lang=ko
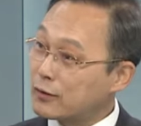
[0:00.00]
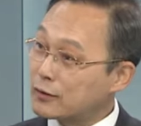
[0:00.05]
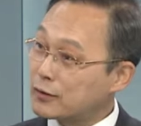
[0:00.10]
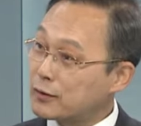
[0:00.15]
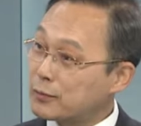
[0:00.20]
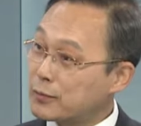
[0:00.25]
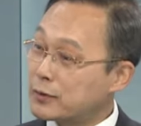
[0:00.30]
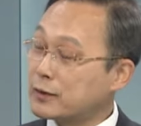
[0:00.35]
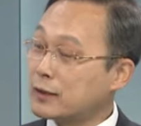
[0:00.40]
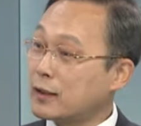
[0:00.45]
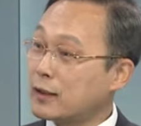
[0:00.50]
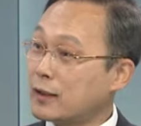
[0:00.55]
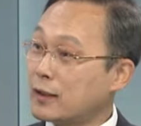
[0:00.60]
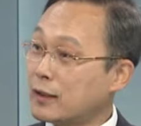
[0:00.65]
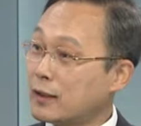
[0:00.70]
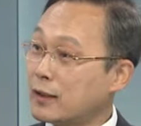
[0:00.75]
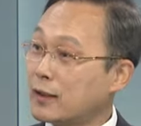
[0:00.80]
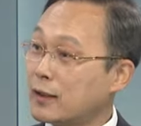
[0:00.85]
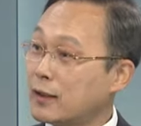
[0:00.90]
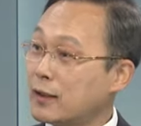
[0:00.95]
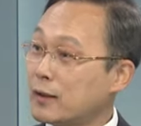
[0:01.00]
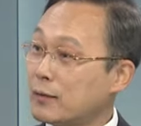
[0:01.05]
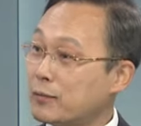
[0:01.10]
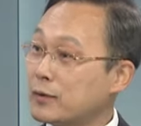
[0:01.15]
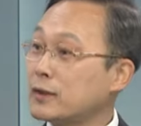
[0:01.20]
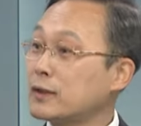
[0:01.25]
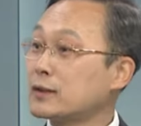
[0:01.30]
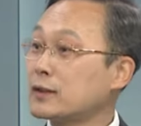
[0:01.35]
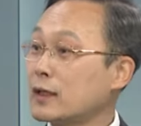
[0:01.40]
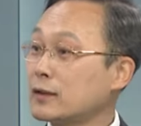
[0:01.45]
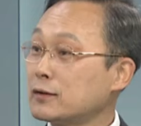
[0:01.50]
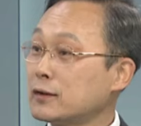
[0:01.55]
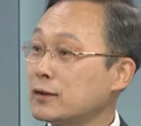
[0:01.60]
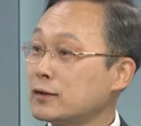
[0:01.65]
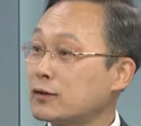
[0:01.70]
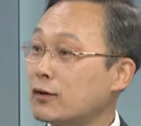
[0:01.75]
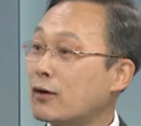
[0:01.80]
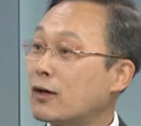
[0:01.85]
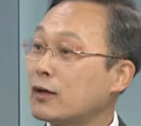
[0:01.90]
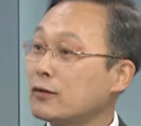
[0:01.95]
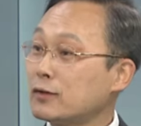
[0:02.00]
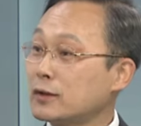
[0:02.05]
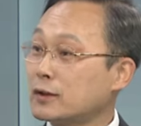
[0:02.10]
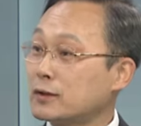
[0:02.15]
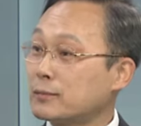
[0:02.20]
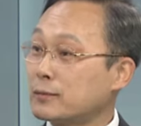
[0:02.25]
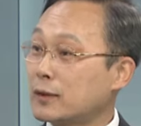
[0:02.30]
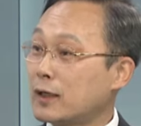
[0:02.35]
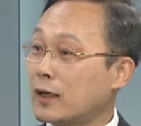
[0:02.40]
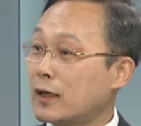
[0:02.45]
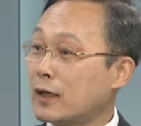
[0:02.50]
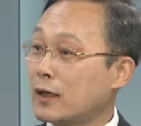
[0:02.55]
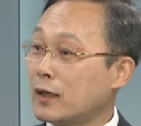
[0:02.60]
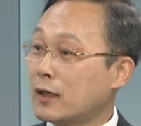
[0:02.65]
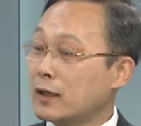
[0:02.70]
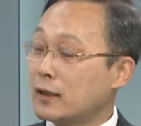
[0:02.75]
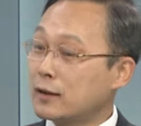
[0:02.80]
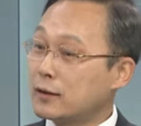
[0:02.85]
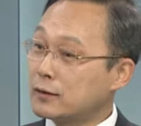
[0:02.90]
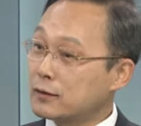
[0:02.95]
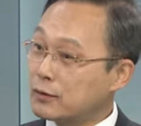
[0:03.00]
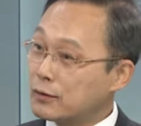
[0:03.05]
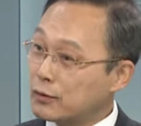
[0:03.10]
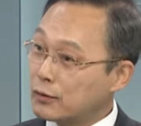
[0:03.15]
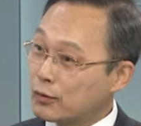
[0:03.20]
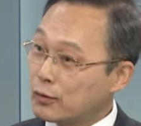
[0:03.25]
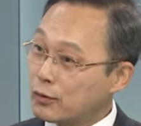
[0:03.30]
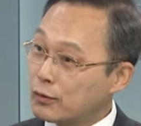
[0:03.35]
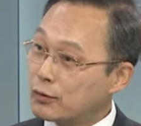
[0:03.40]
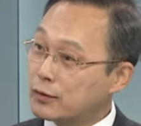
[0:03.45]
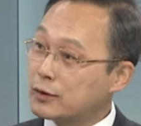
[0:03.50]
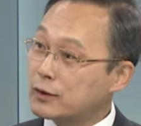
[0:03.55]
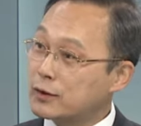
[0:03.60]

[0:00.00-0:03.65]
것처럼 비슷하게 미리 사전에 정하고 있습니다. 음, 예. 그래서 그걸 교육을